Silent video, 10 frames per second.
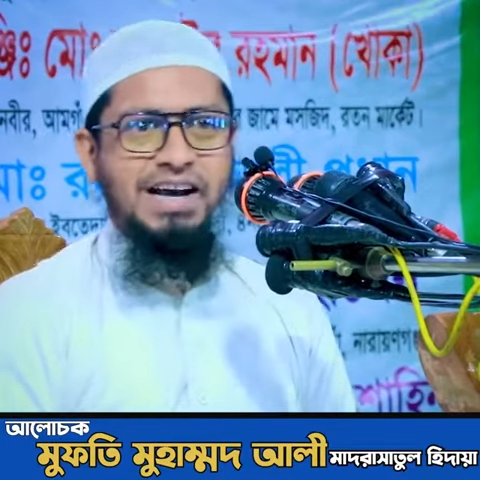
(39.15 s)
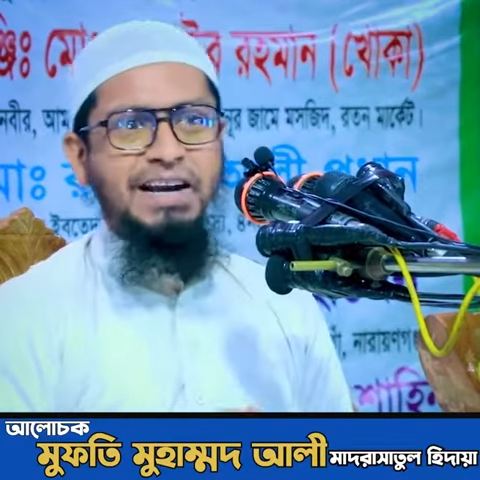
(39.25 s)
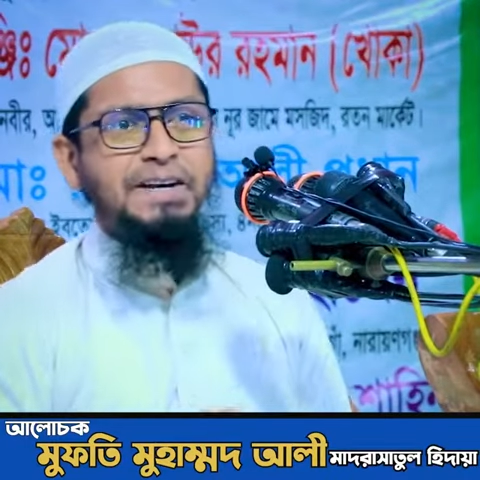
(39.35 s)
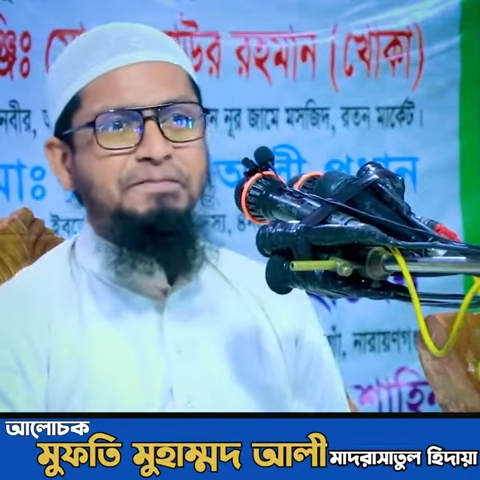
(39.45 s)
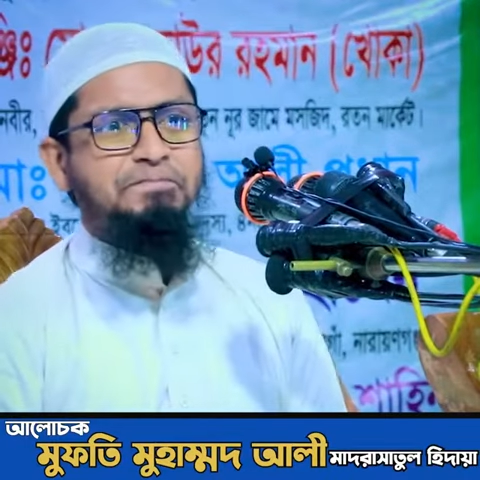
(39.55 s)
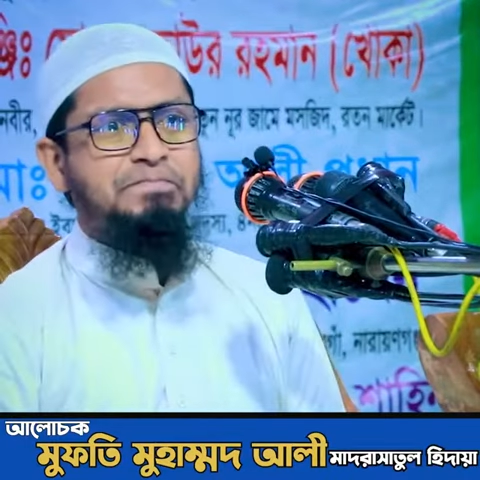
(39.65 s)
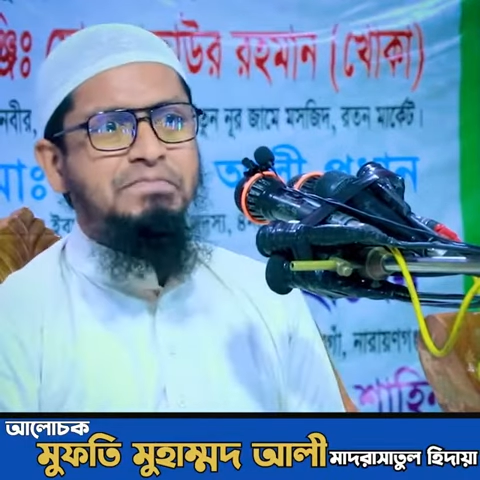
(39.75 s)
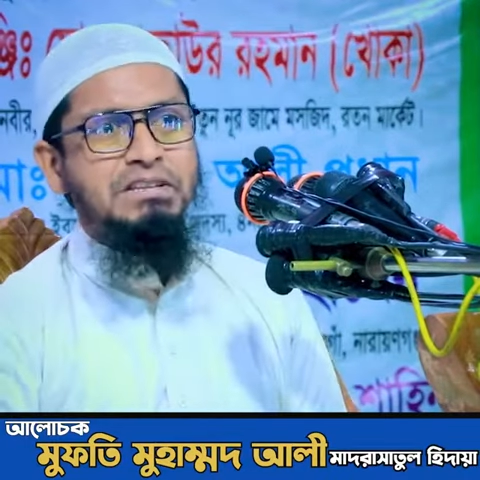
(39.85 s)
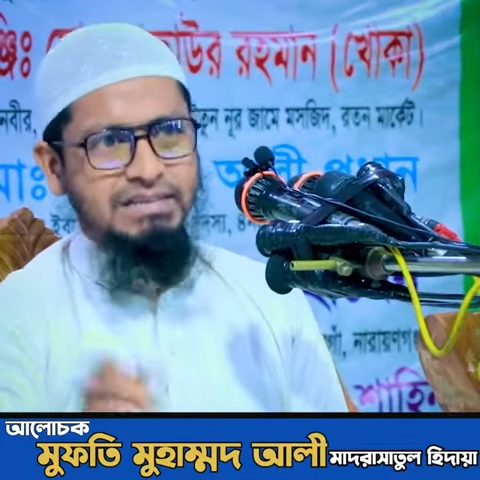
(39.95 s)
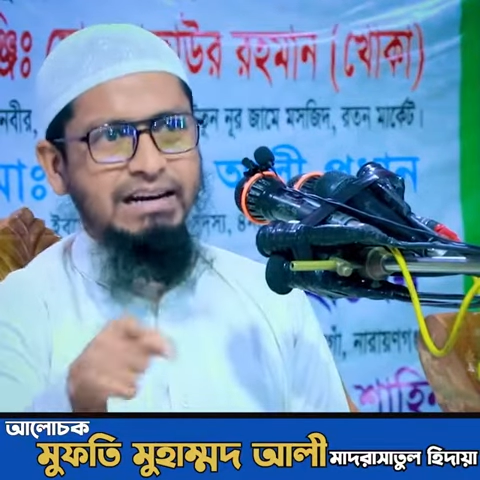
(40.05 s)
জানেন
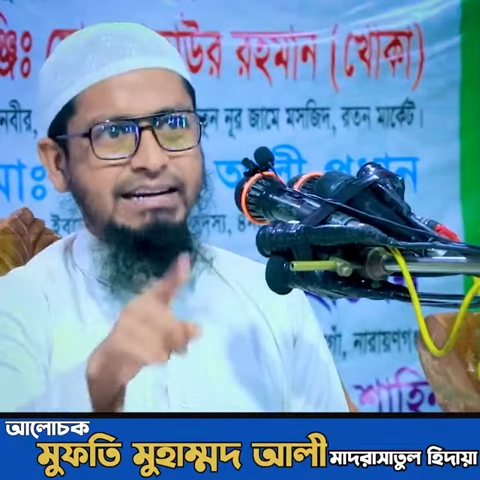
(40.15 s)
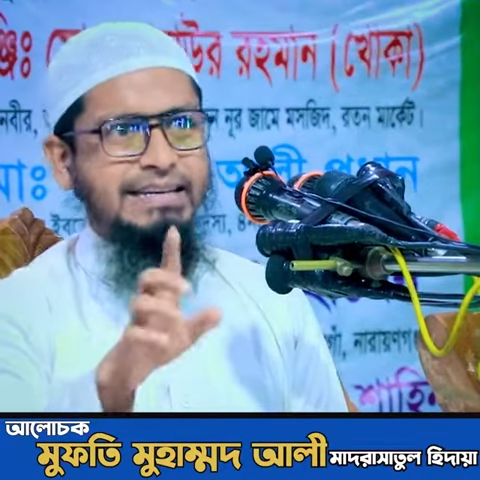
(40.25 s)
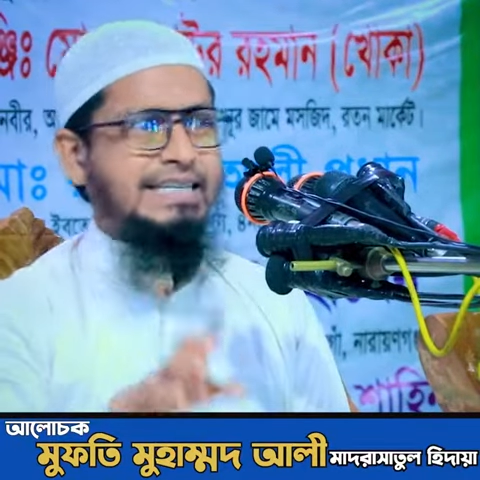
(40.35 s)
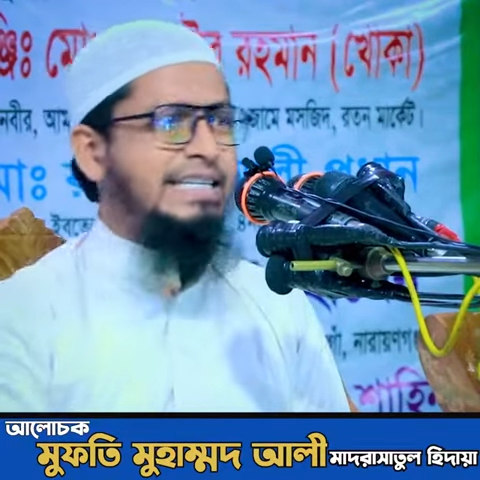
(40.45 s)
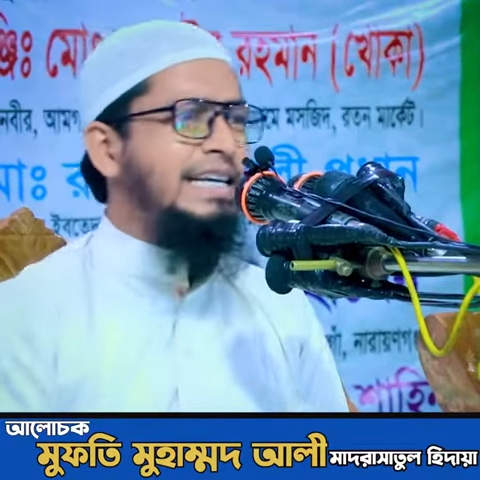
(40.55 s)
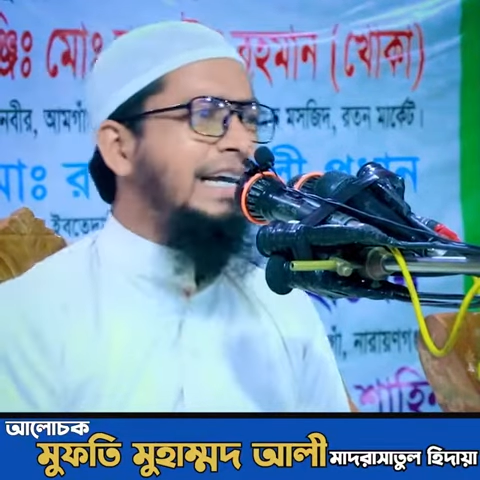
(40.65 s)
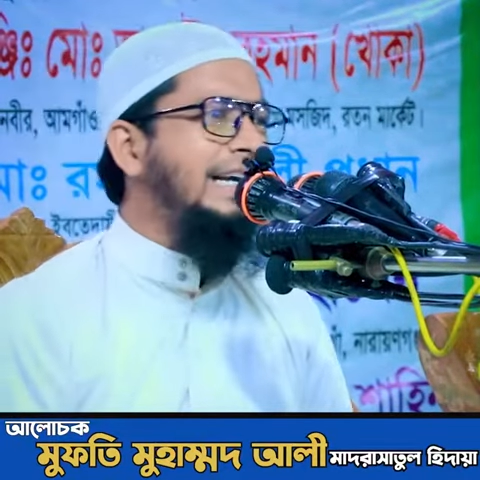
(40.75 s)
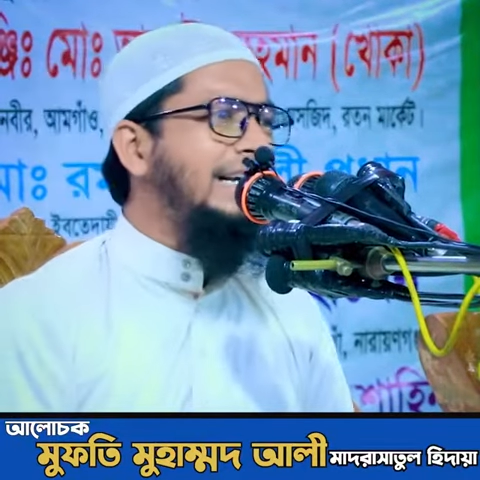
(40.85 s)
ইন্টারনেটে এসেছি